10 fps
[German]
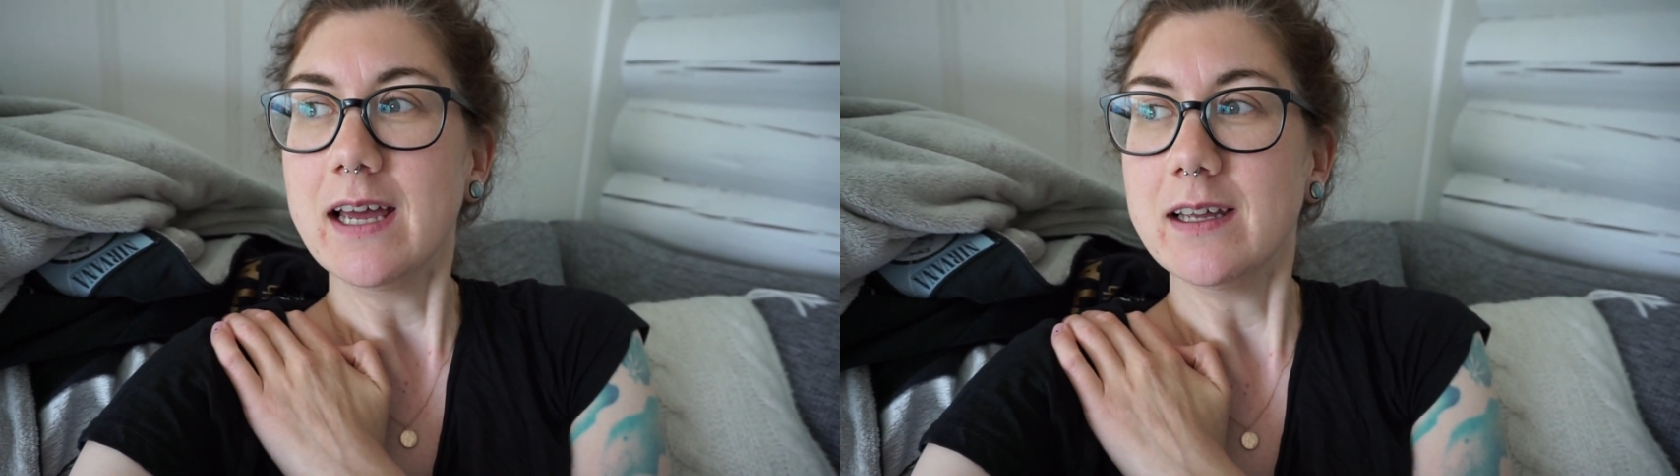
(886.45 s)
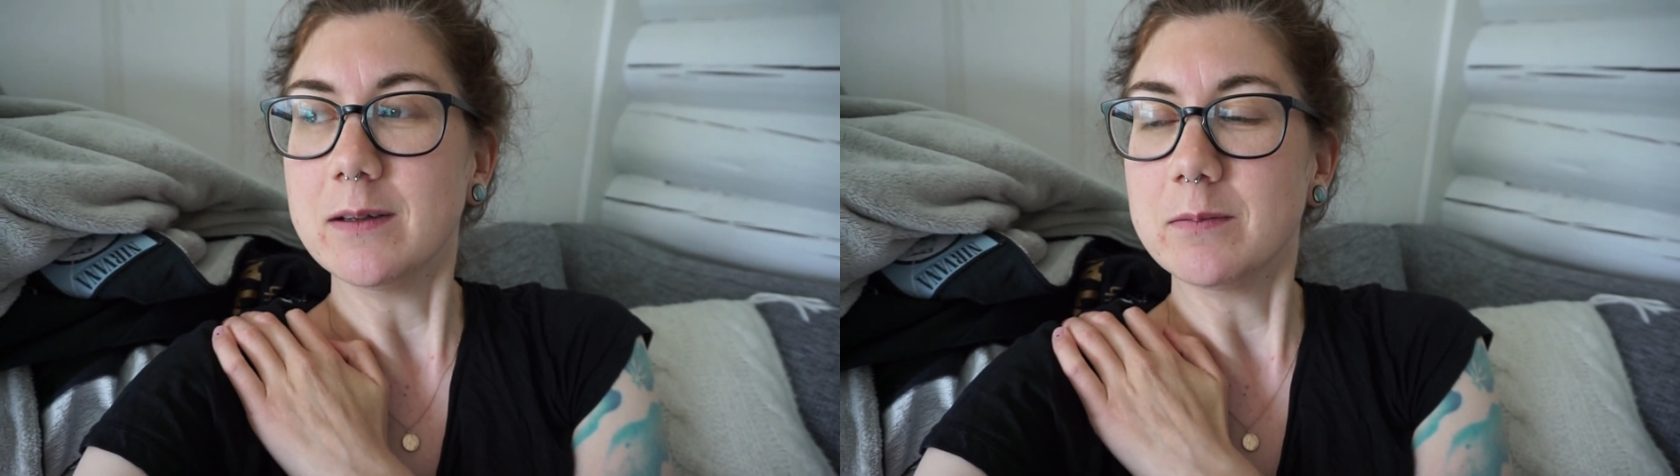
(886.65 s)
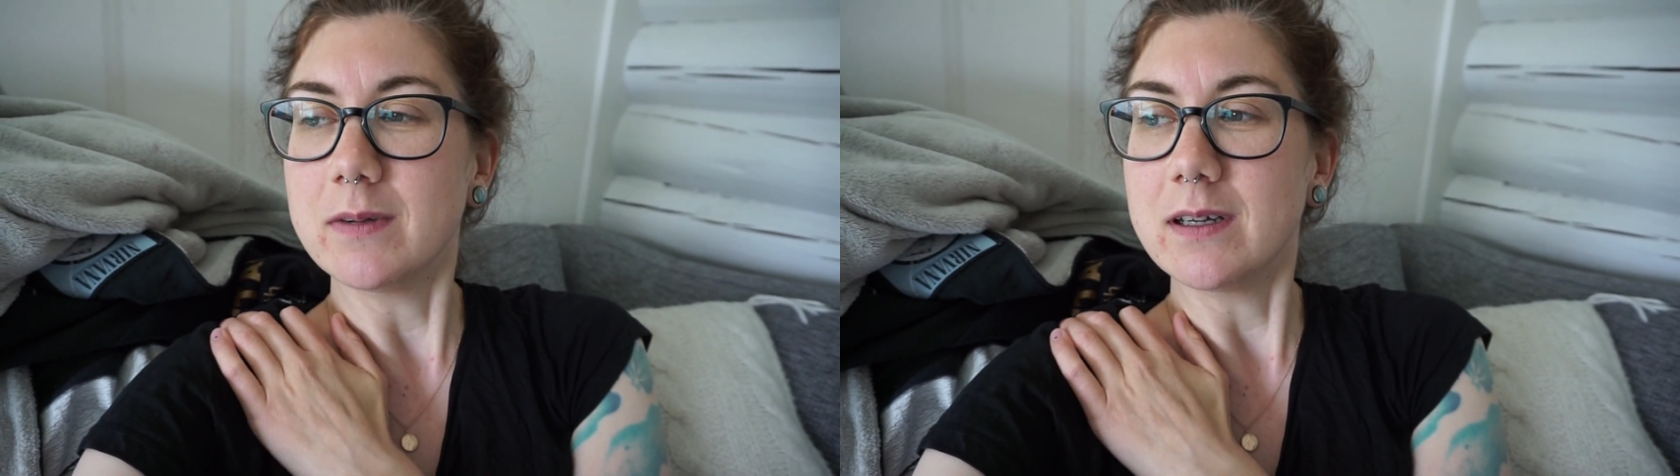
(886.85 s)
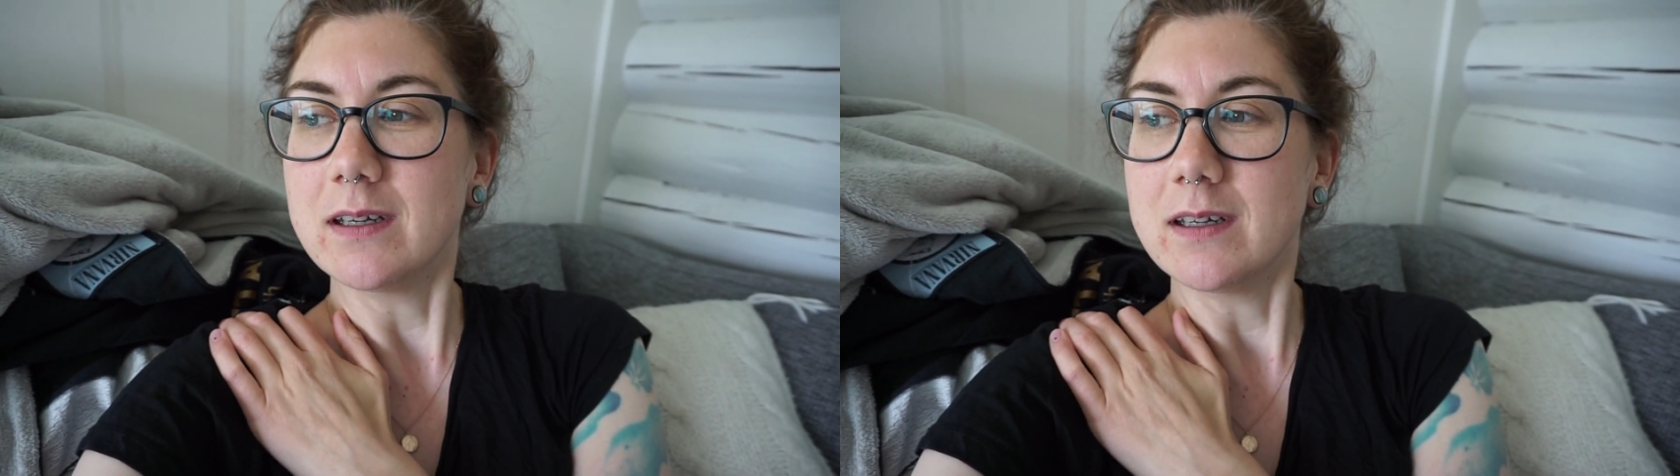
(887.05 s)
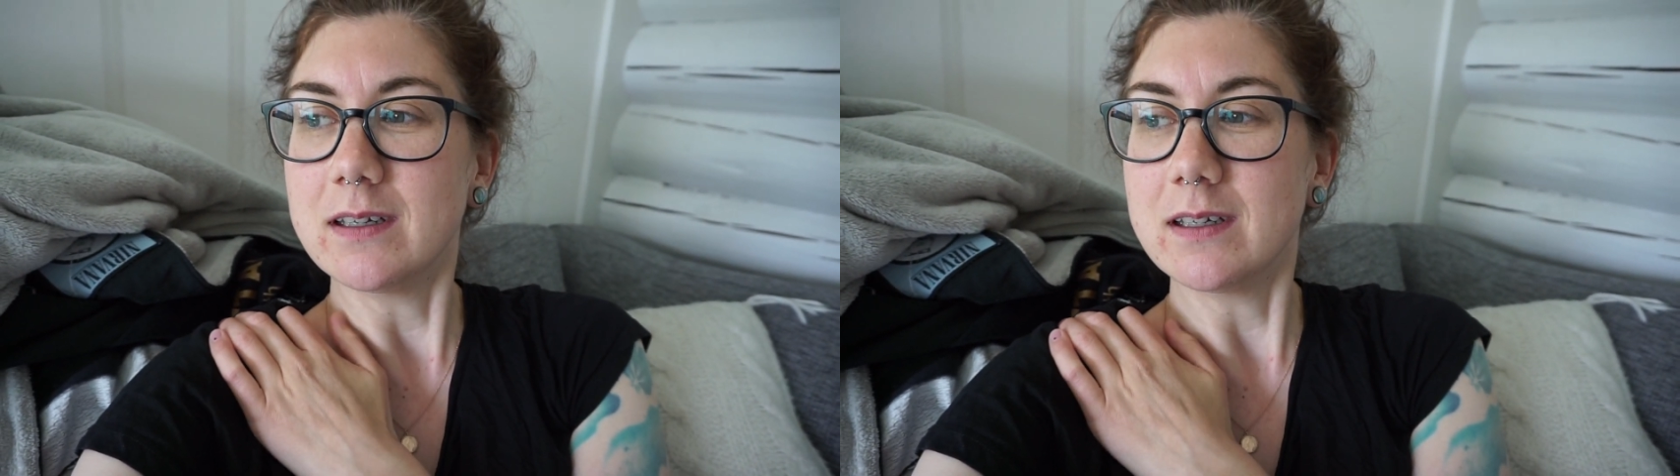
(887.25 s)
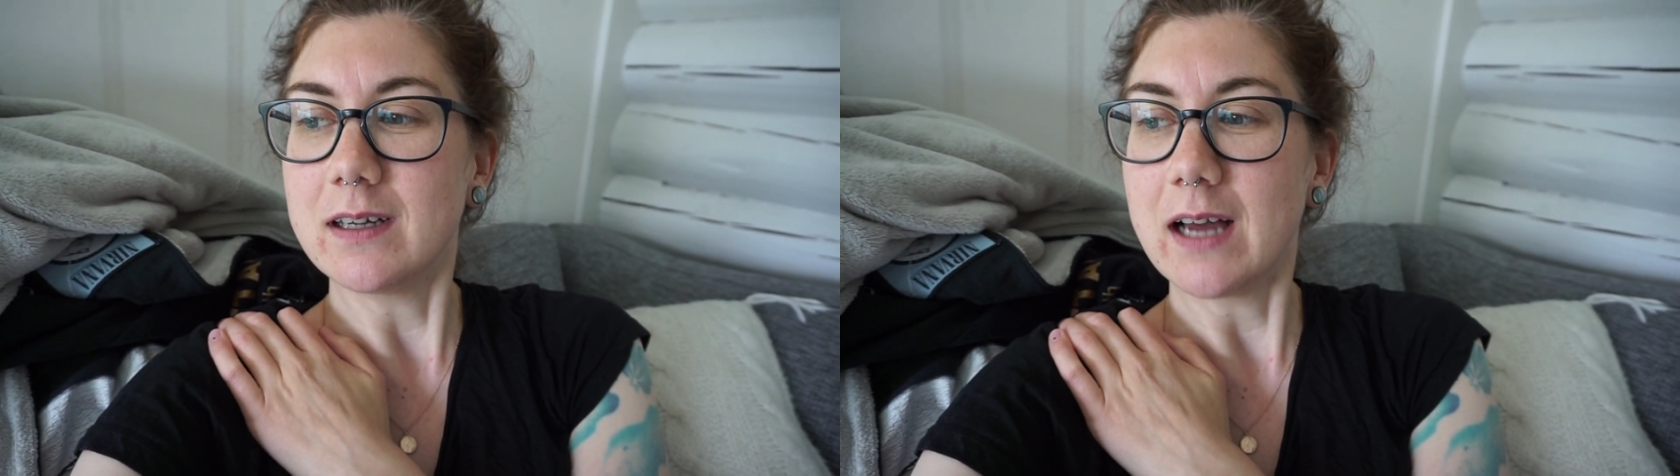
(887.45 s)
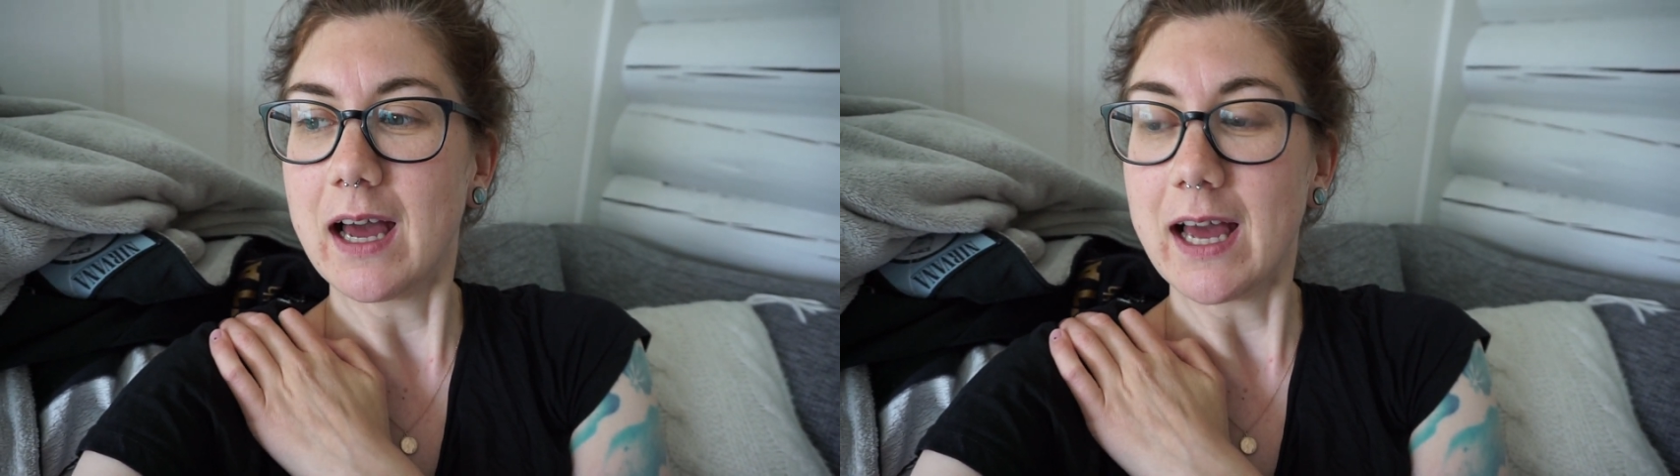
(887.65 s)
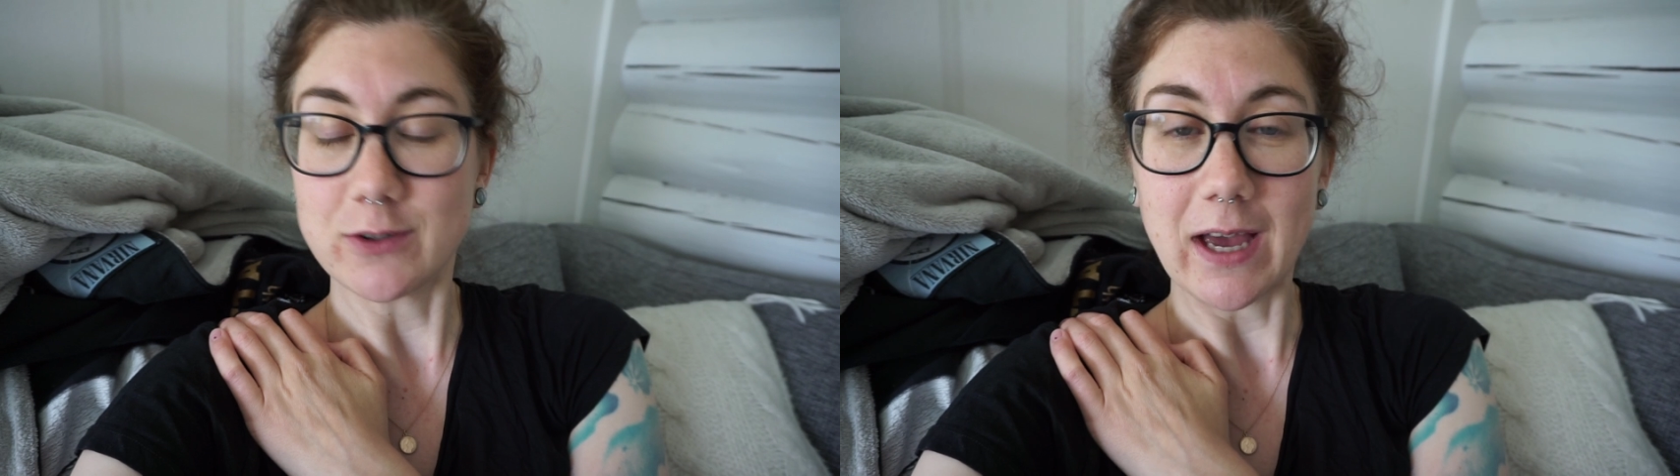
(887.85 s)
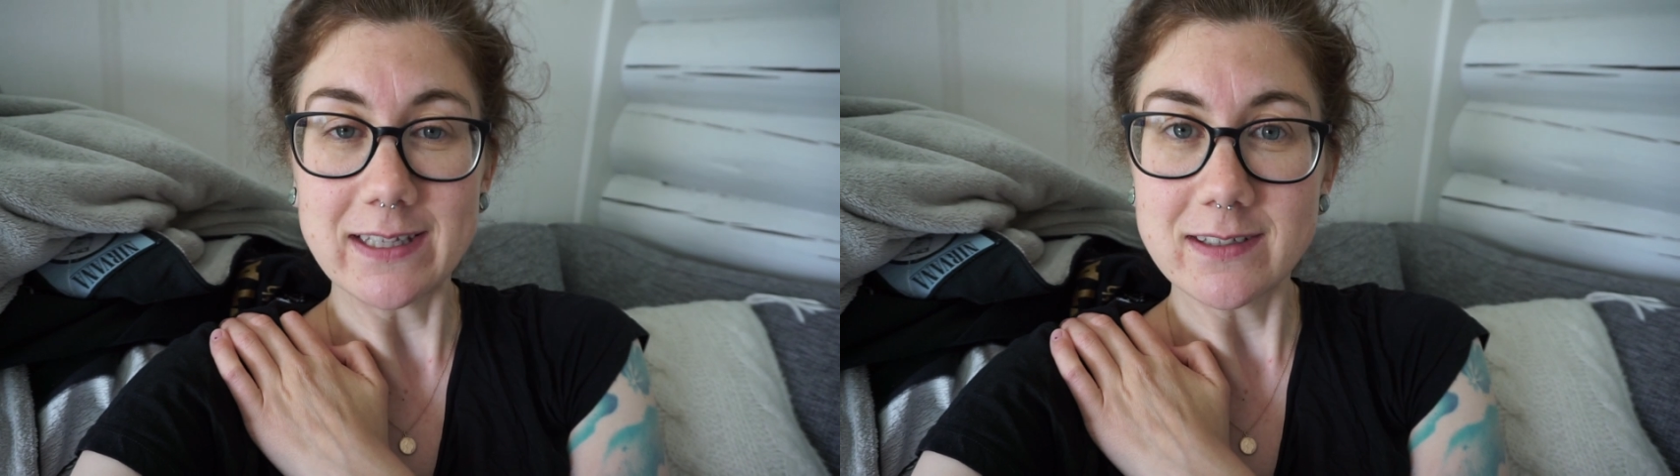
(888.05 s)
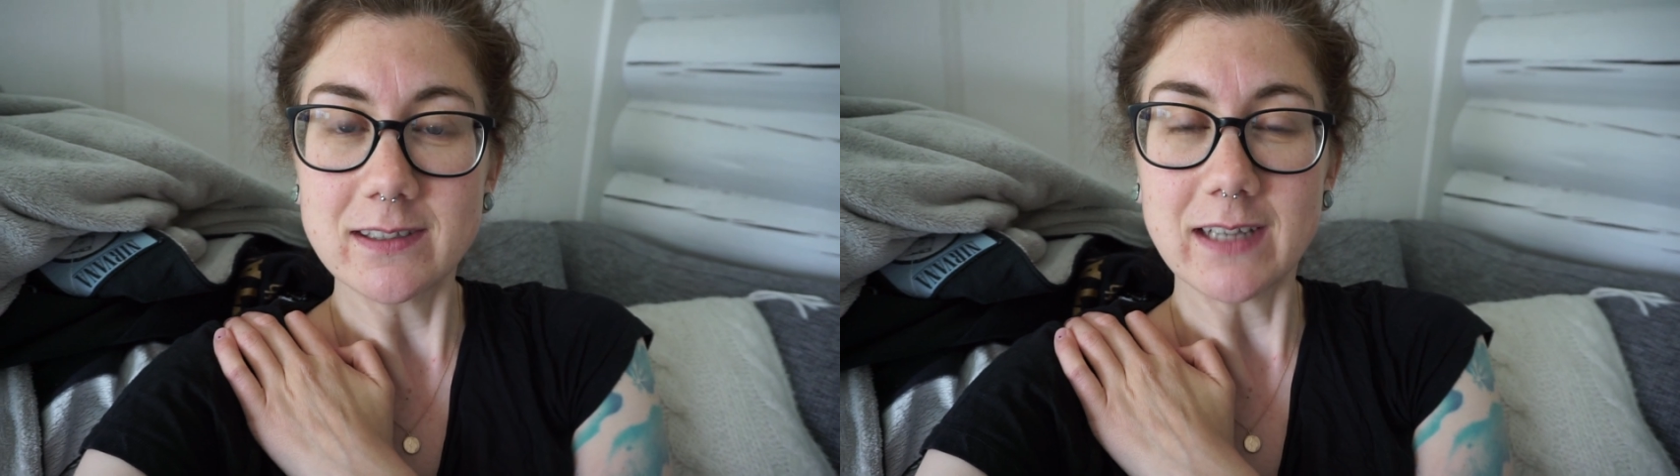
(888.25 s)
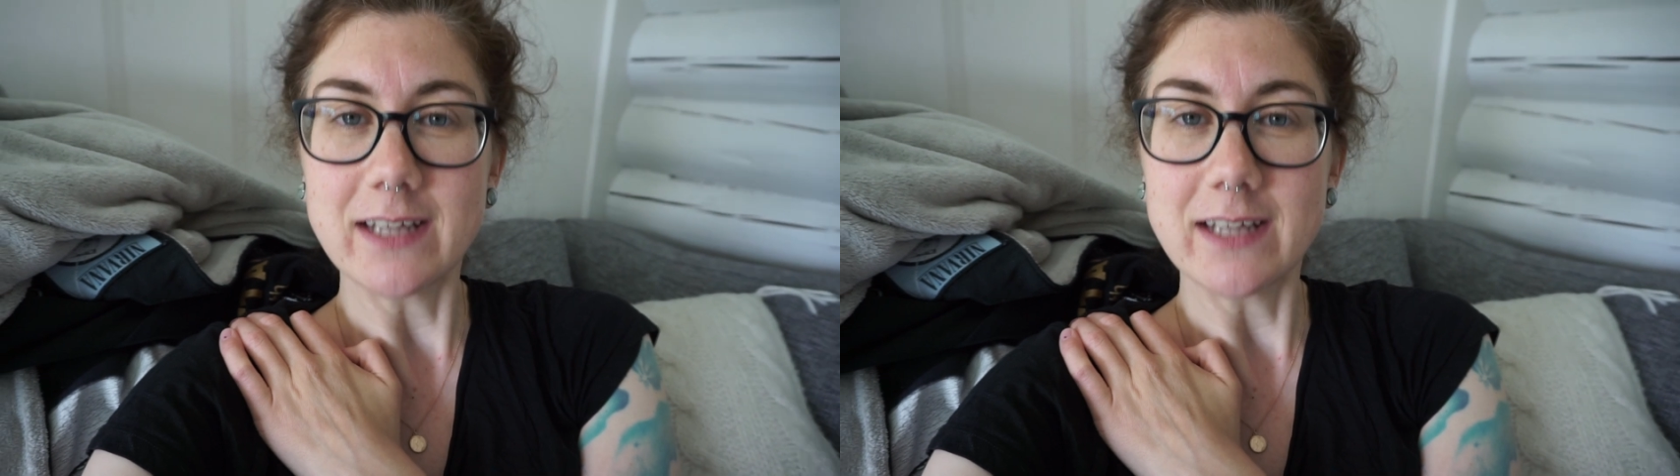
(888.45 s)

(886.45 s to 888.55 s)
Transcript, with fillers: im äh, also einzeln,